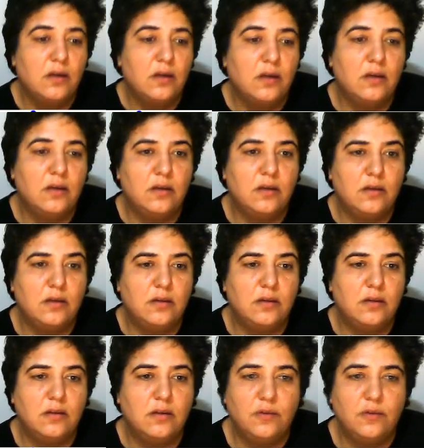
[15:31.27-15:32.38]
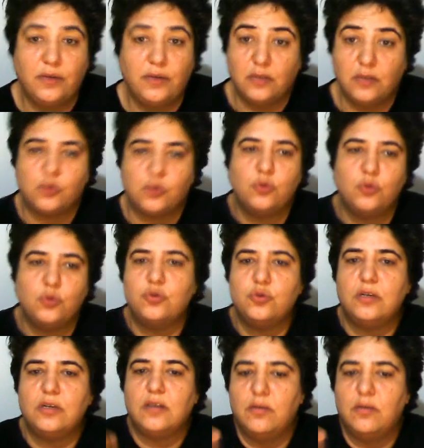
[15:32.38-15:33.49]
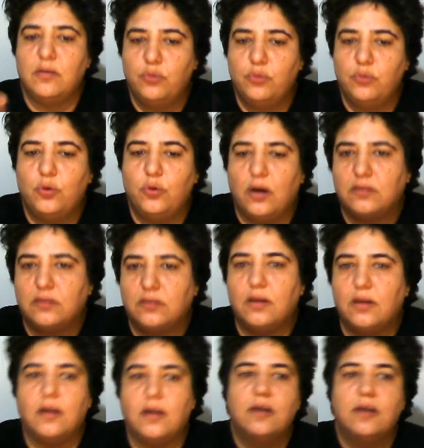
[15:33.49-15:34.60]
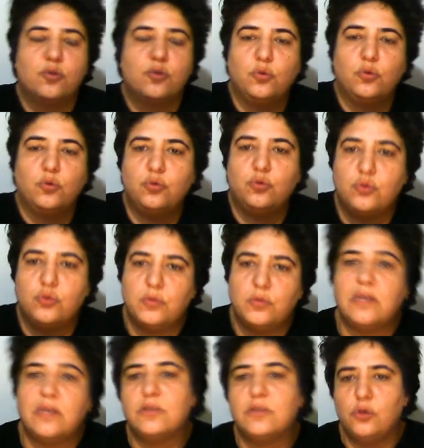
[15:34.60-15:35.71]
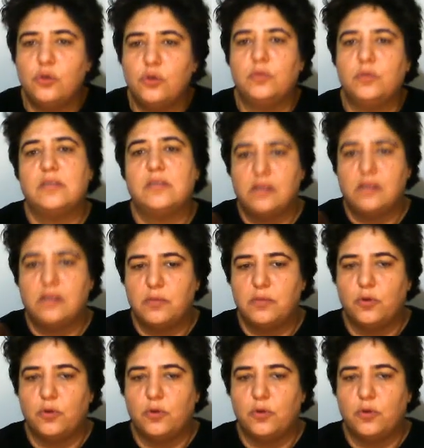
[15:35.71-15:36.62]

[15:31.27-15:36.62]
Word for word: Ee, fakat soruyu çözerken bu hata sorunun çözümünü etkiliyor mu? Etkilemiyor.